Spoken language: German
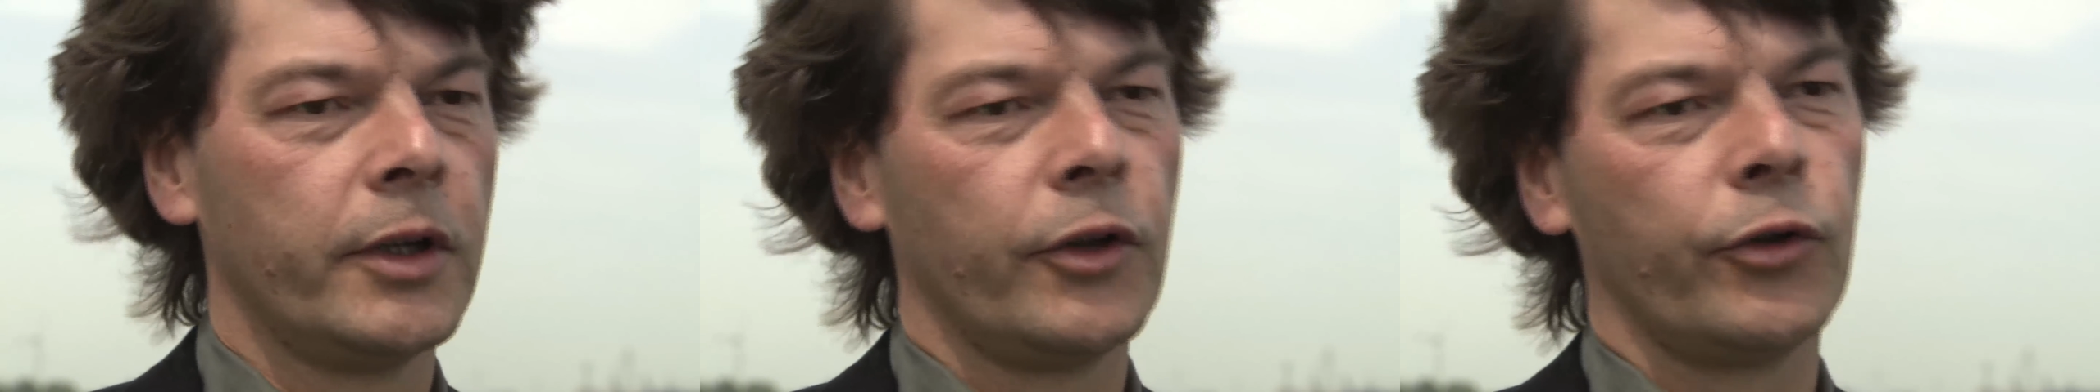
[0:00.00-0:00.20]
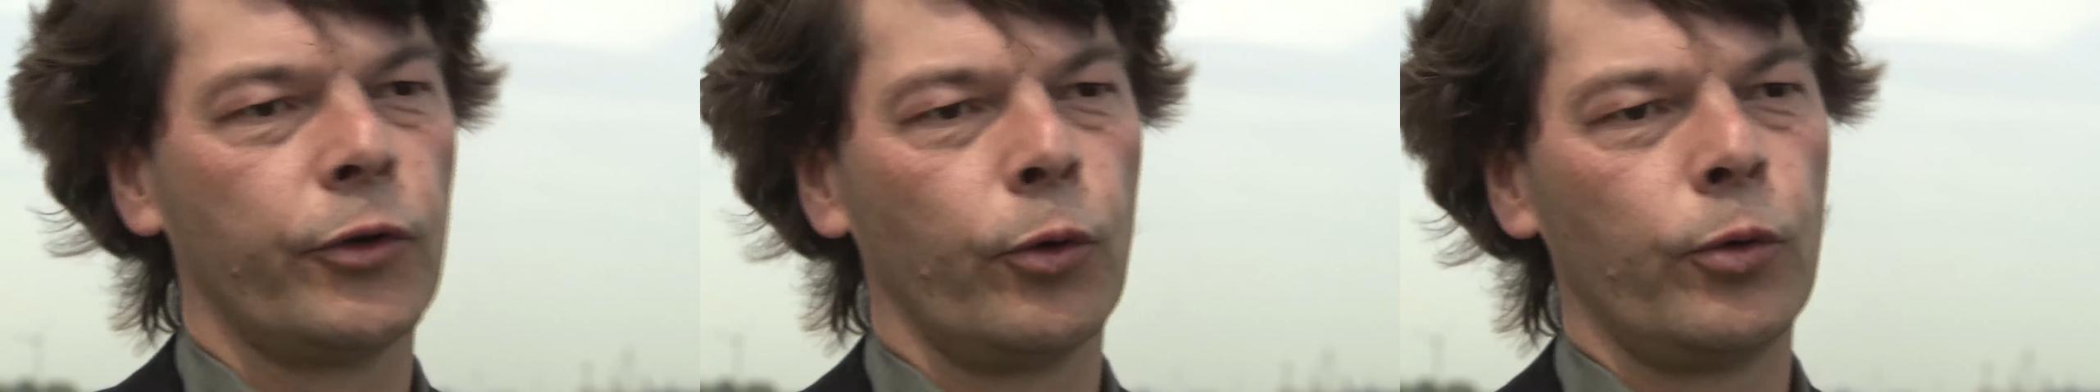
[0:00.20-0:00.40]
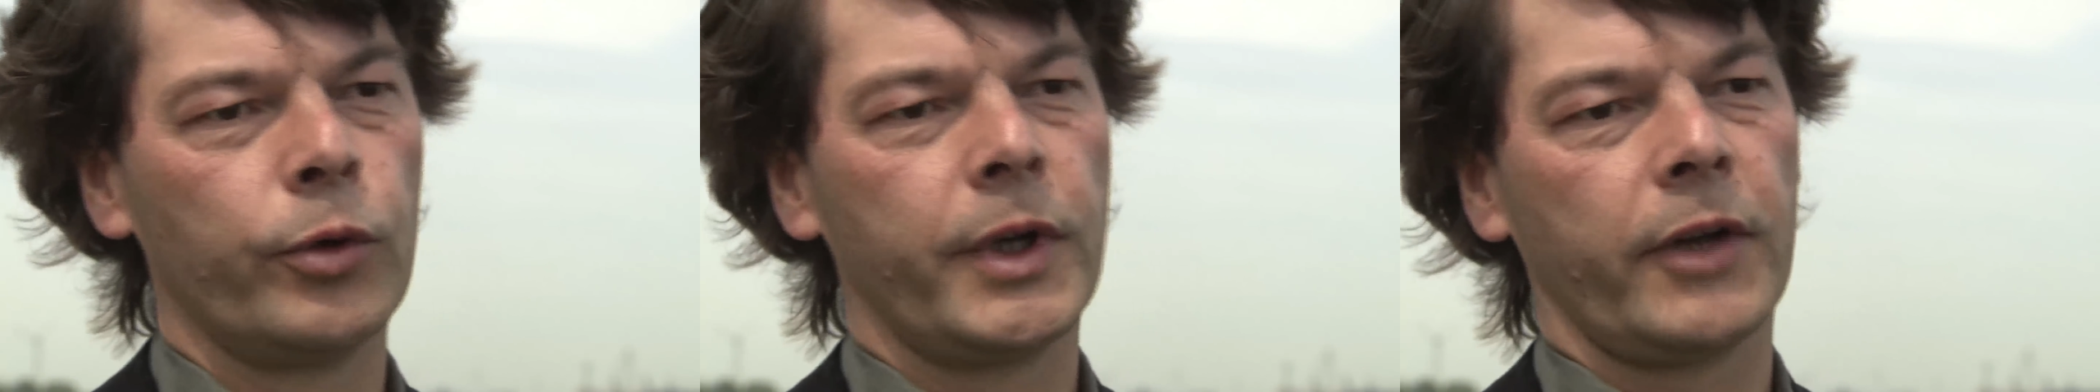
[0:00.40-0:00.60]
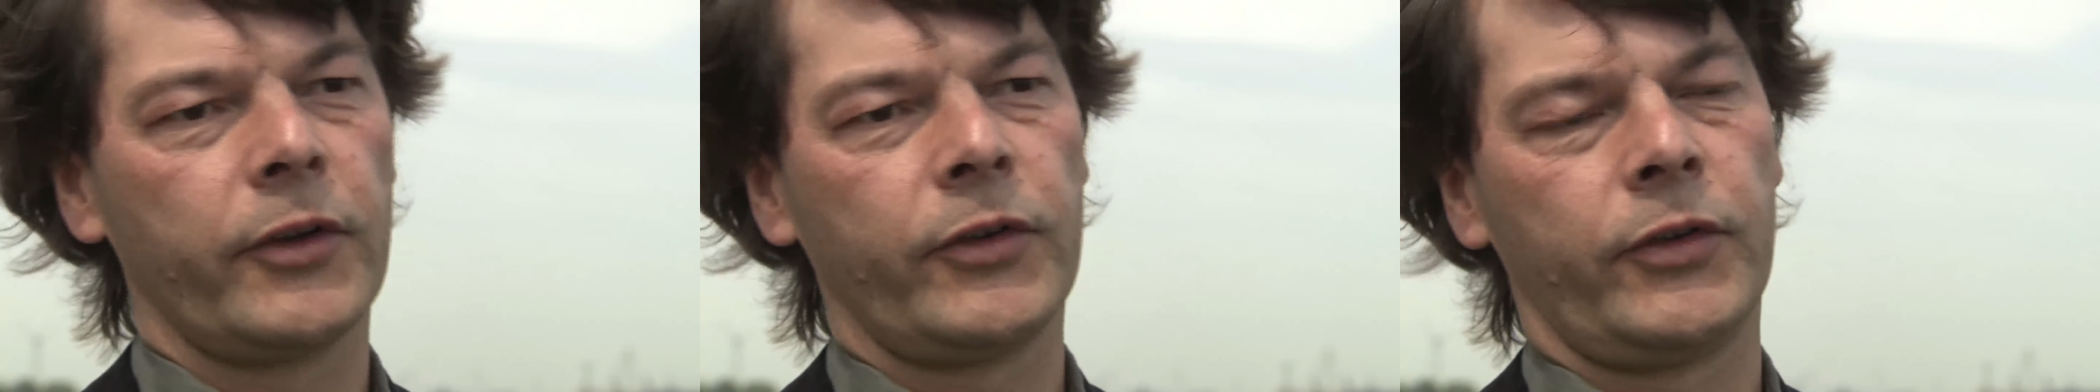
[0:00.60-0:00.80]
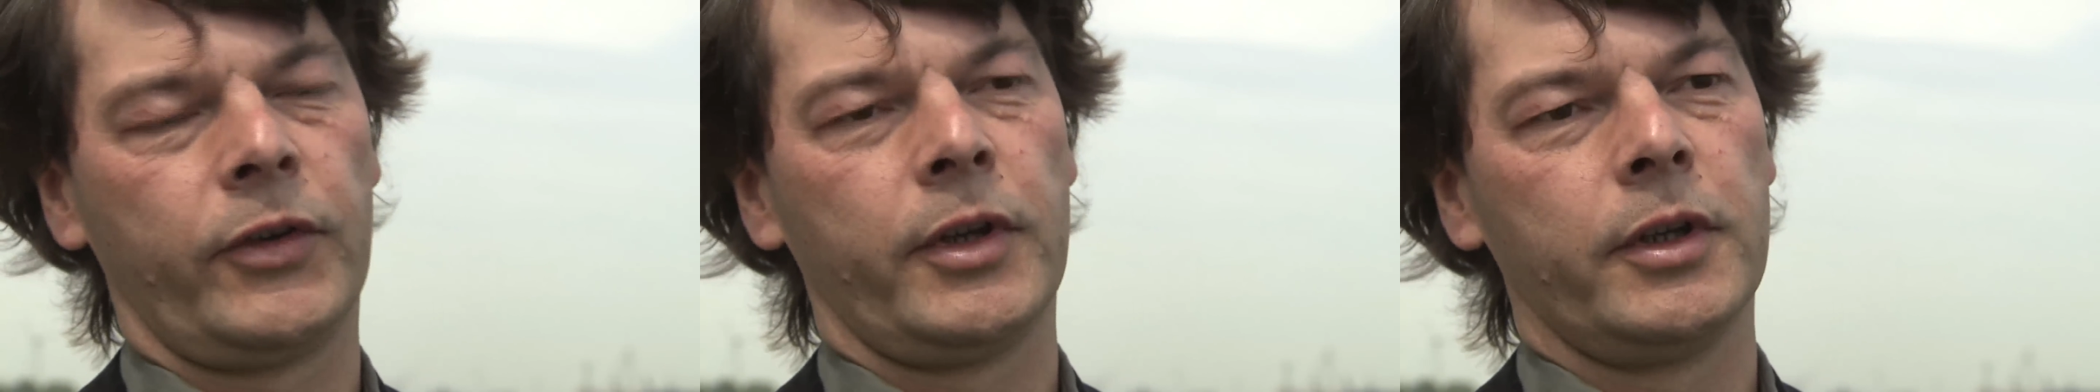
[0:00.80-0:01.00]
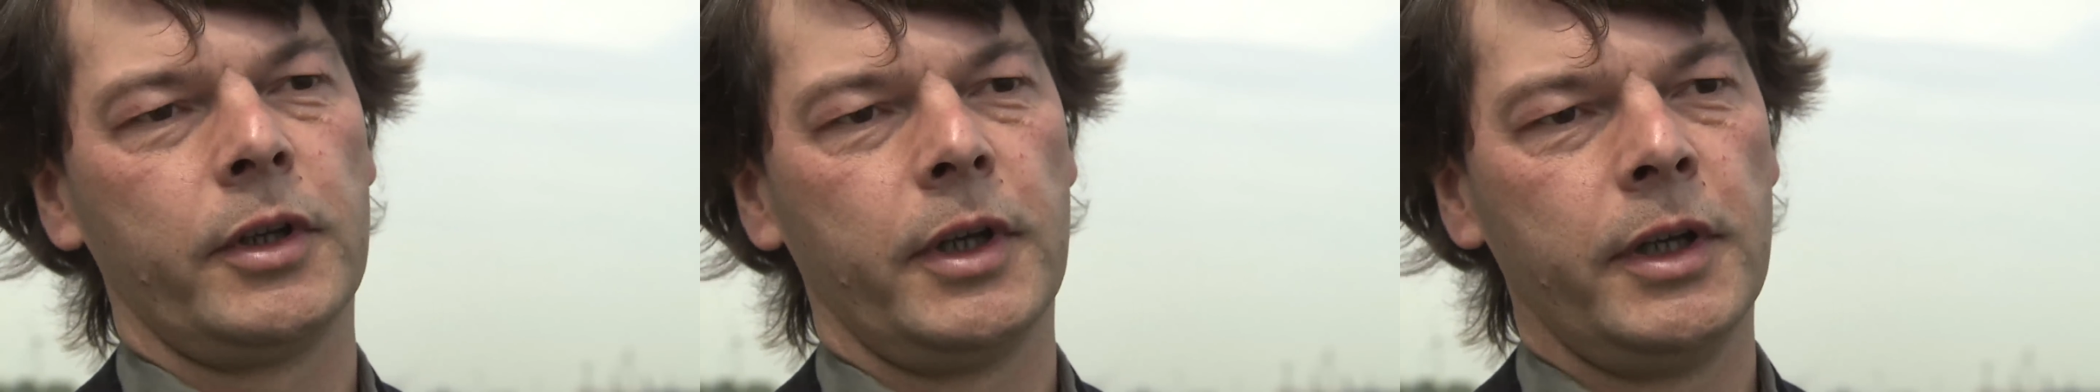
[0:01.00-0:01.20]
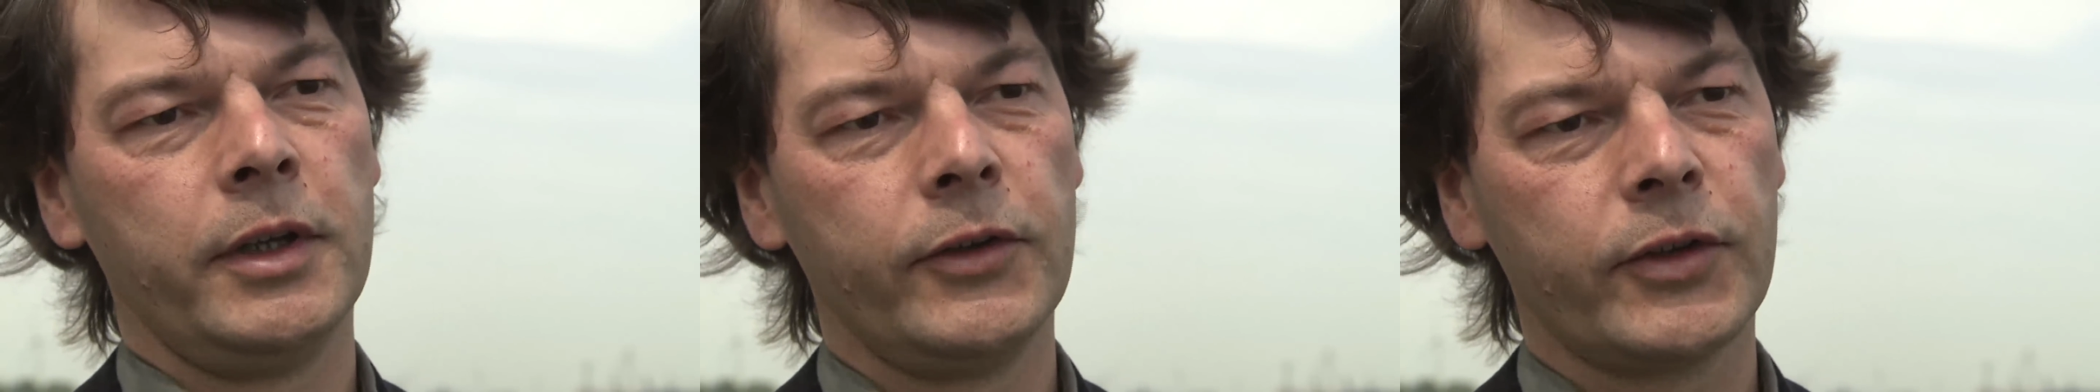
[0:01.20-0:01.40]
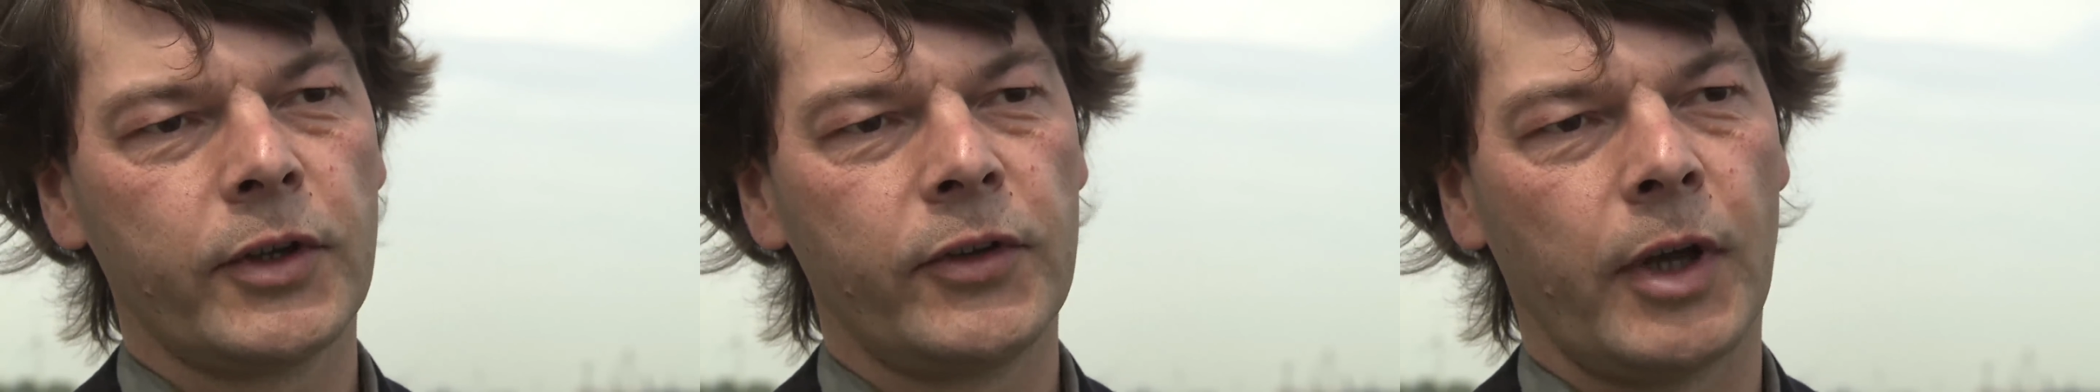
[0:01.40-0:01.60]
so dass
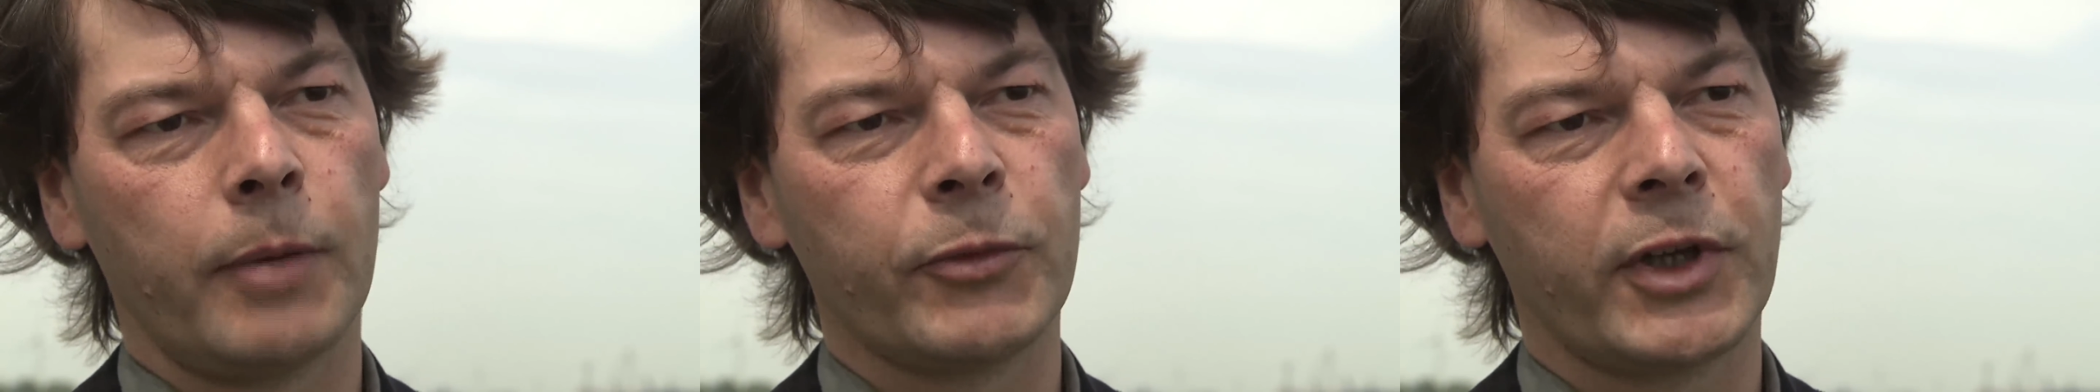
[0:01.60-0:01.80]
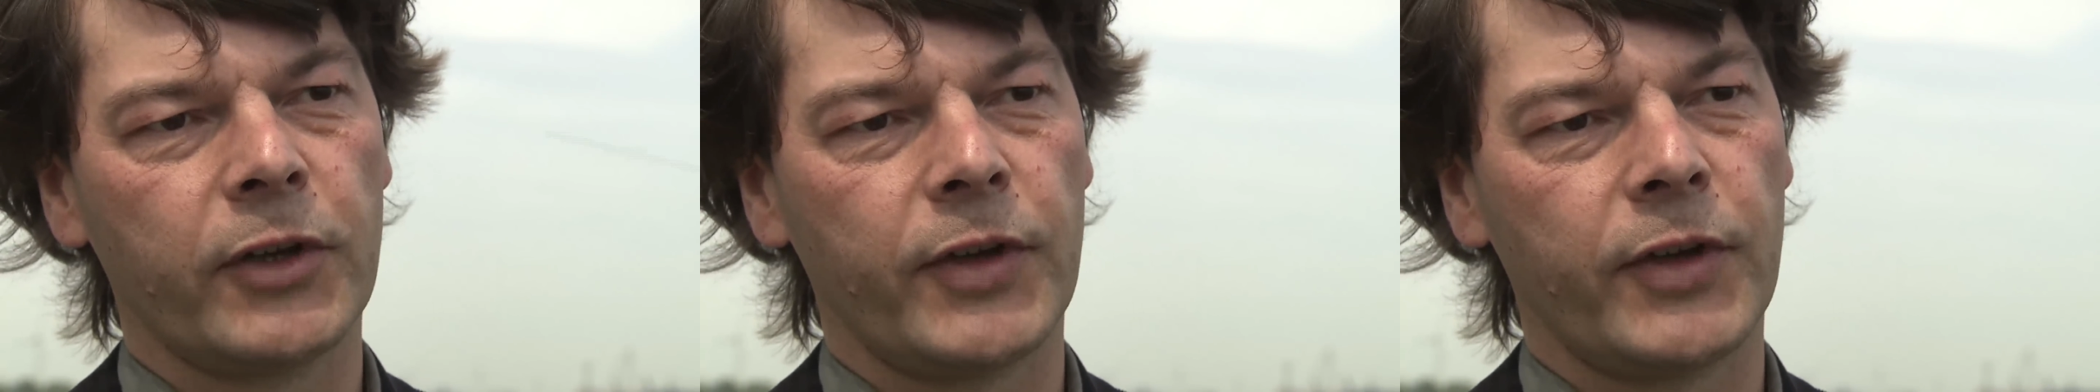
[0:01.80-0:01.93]
insgesamt